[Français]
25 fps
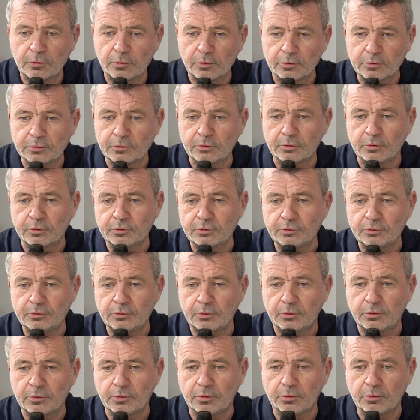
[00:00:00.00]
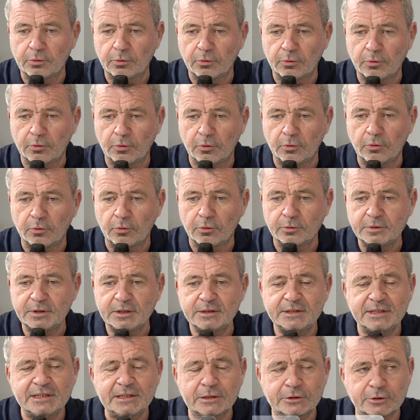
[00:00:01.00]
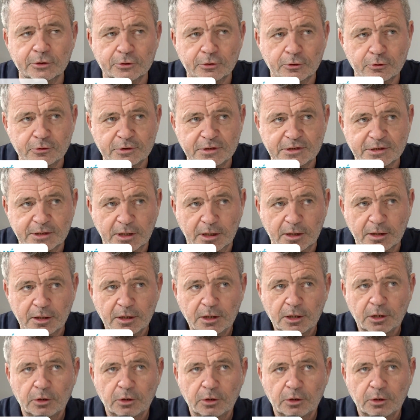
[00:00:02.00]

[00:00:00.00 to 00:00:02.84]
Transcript: on, on, on est éditeur de logiciels.